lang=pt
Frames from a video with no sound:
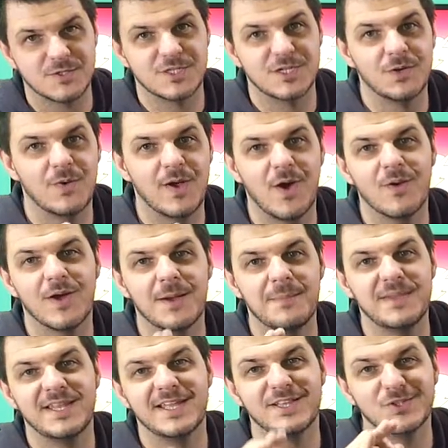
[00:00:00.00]
Se não é o
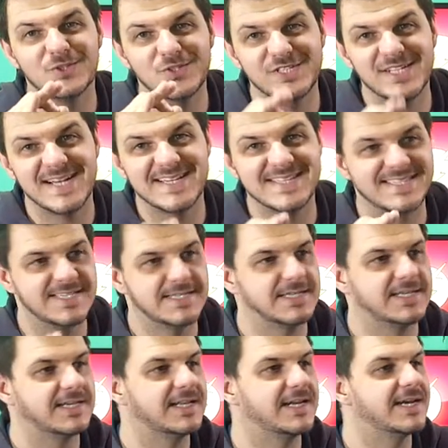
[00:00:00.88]
gabinete do
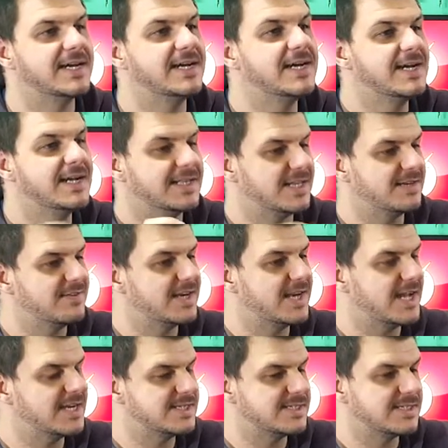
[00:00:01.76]
Shazam, né? Na
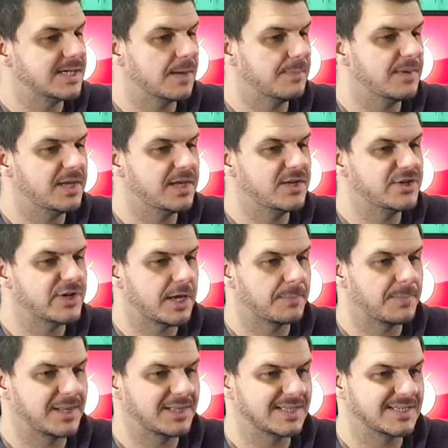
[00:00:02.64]
verdade, esse gabinete era
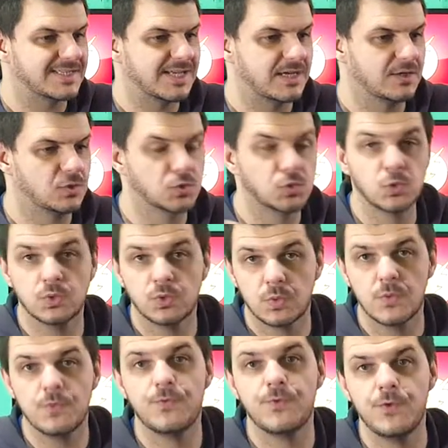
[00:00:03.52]
para estar tá saindo junto
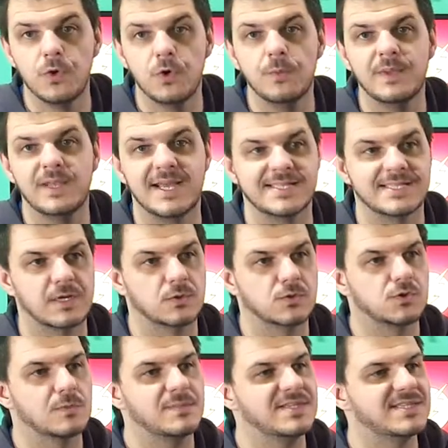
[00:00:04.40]
com o filme, nessa né?
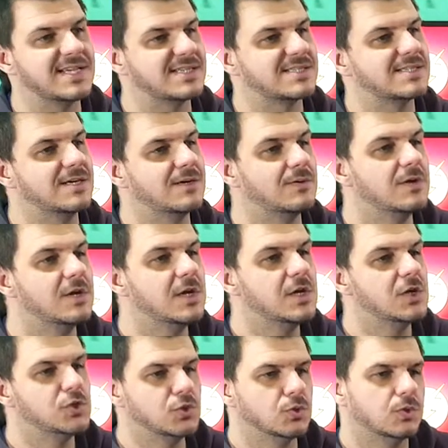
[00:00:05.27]
customização
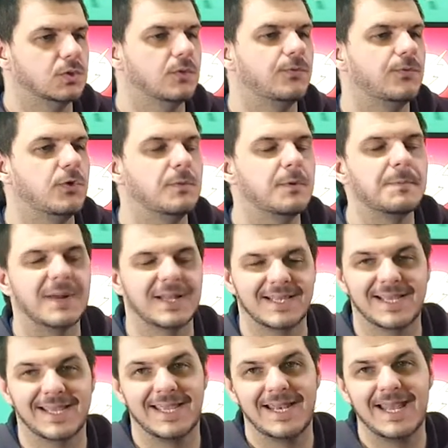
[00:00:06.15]
junto com o filme para
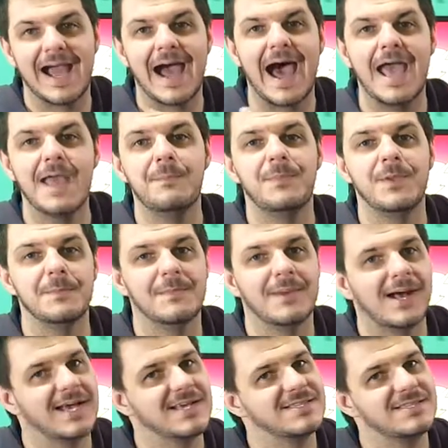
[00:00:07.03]
estar tá aquele hype,
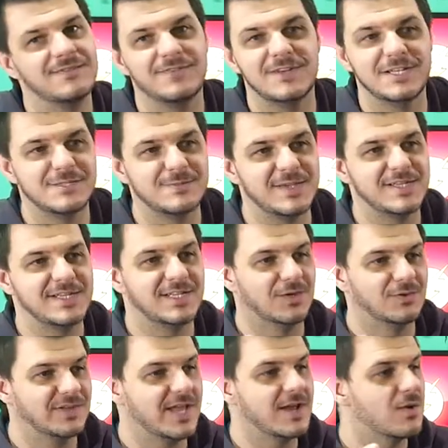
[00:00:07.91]
mas infelizmente
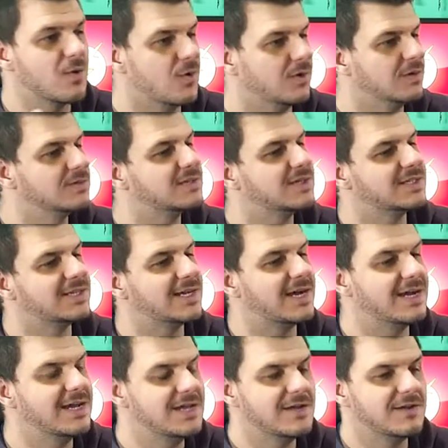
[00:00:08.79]
não dei conta,
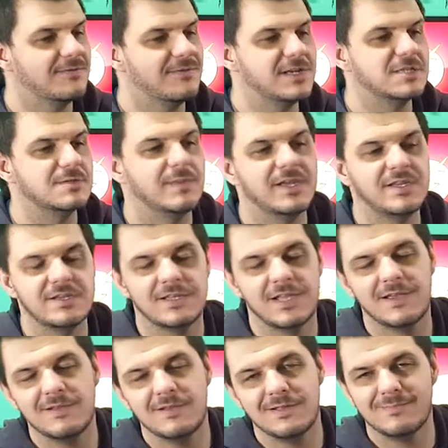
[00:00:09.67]
tá? Infelizmente
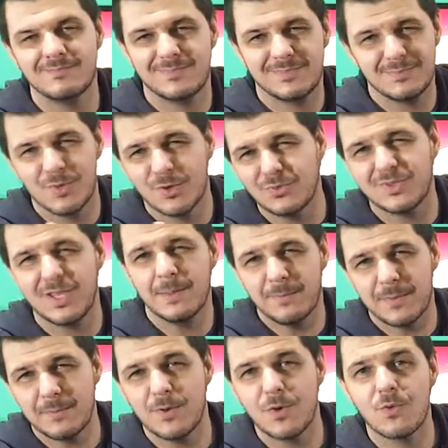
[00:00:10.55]
tem meu
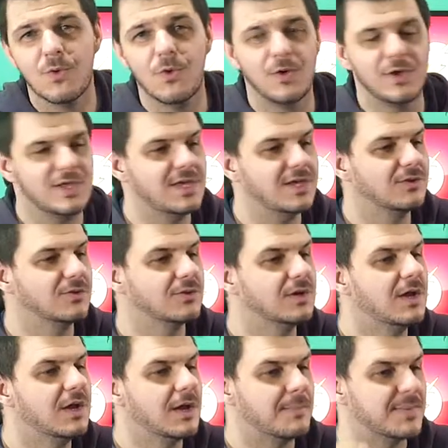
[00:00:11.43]
tempo é meio
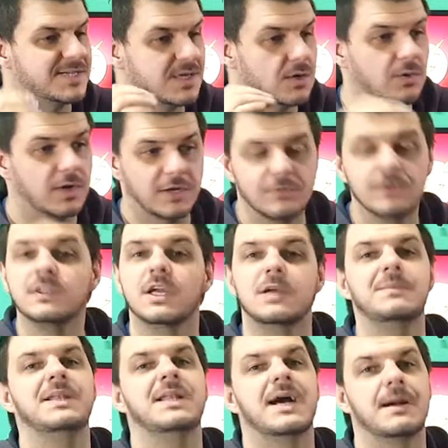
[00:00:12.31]
corrido, mas agora eu vou
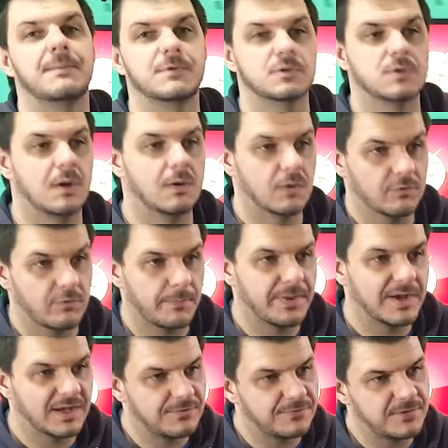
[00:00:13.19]
terminar, pessoal. Agora eu vou
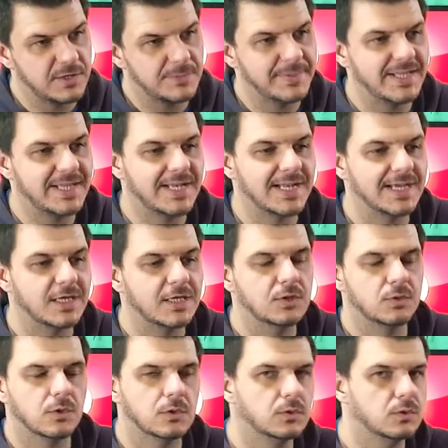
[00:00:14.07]
pegar firme nele aqui,
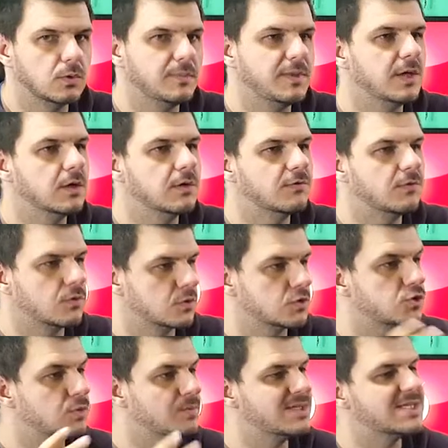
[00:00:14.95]
todo domingo eu vou
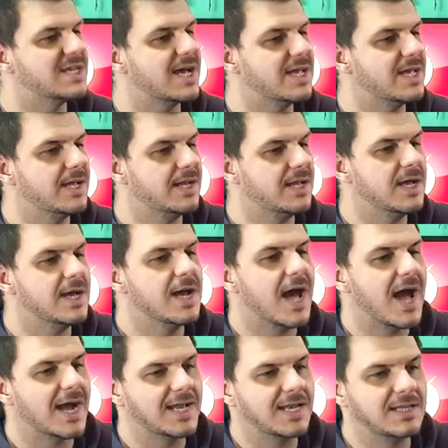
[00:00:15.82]
customizar ele.
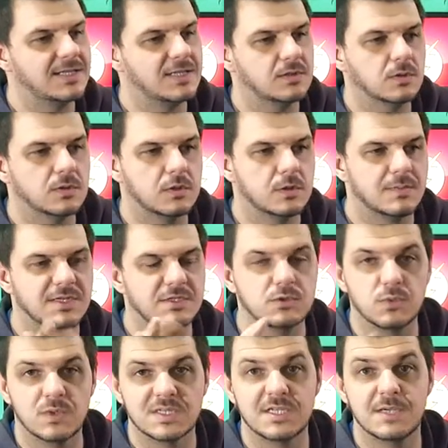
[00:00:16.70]
Acredito que umas
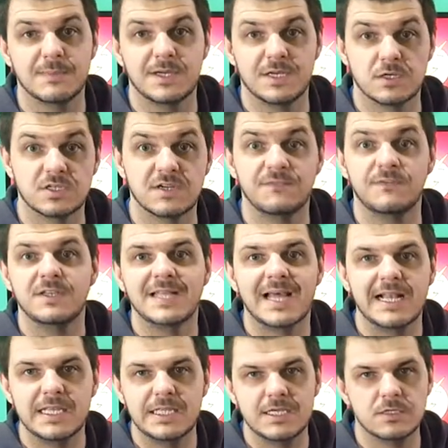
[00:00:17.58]
duas semanas eu já
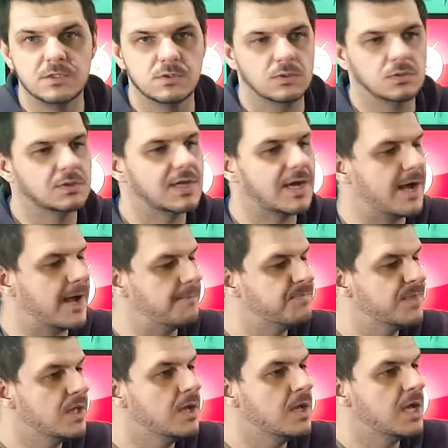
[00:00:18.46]
finalizo,
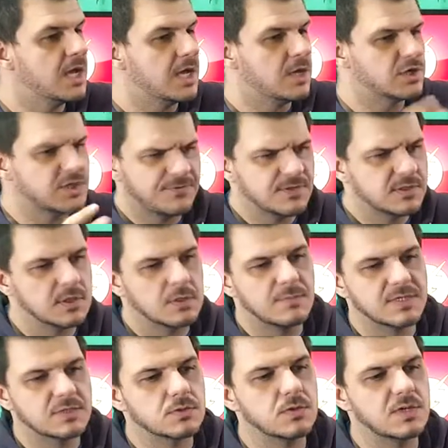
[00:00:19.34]
tá? Eu já fiz
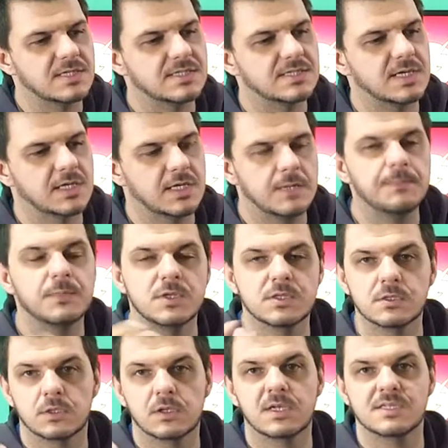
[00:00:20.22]
algumas coisas aqui, por
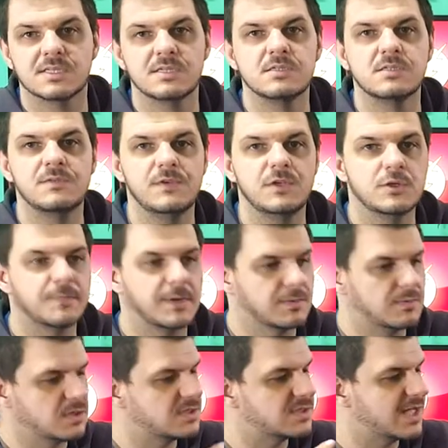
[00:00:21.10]
isso que eu tô trazendo esse vídeo para
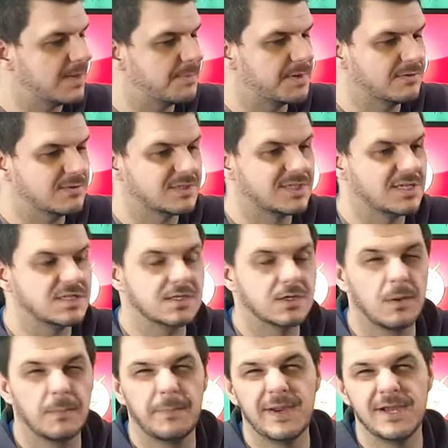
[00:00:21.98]
mostrar para vocês
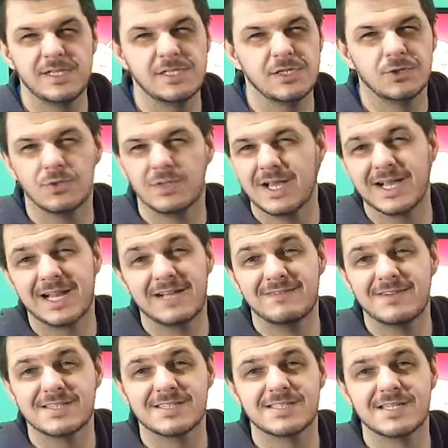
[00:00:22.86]
que eu perdi toda a
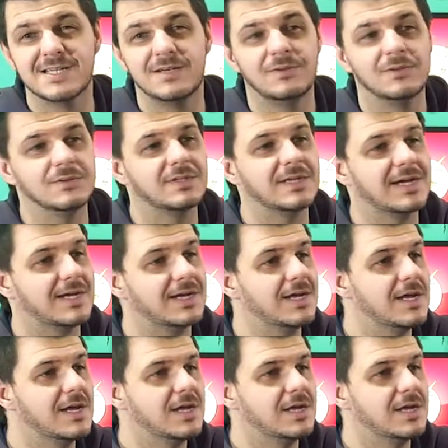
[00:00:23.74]
gravação, tá?